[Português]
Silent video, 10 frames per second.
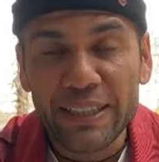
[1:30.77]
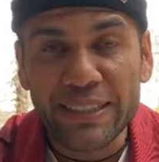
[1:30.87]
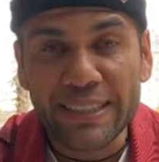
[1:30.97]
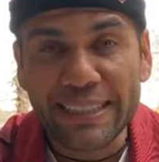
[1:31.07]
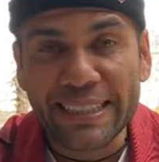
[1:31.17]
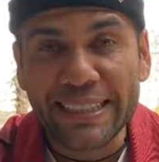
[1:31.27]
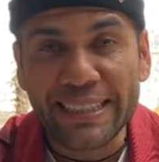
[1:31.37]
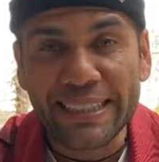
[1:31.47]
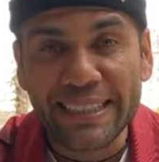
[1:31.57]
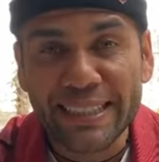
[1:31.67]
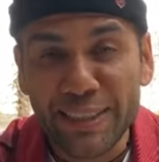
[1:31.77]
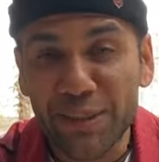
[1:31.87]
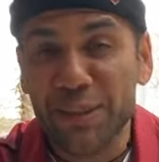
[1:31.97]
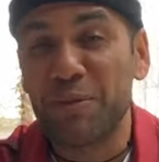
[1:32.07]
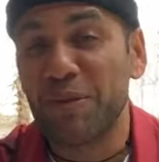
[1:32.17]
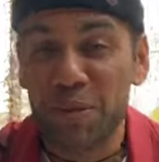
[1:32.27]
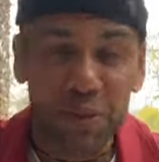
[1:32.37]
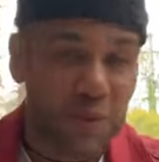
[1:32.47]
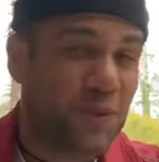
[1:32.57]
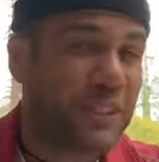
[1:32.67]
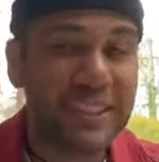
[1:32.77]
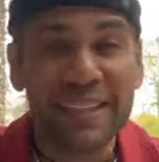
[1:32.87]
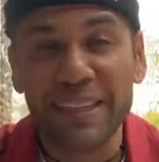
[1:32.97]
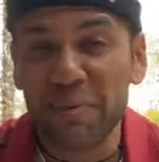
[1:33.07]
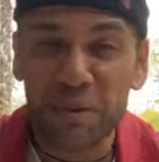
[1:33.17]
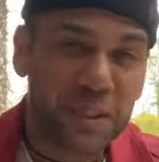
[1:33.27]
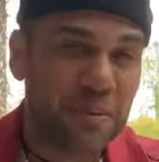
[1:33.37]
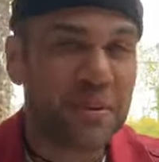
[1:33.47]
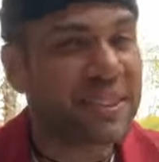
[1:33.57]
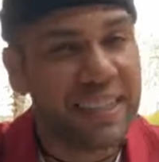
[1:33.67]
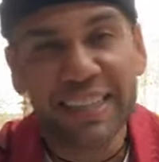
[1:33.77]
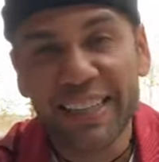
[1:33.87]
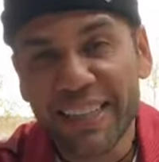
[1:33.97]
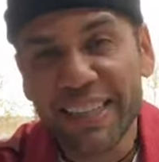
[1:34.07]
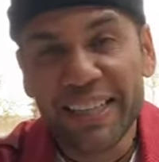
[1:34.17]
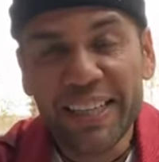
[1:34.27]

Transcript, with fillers: E que Deus abençoe nosso dia e que possamos ter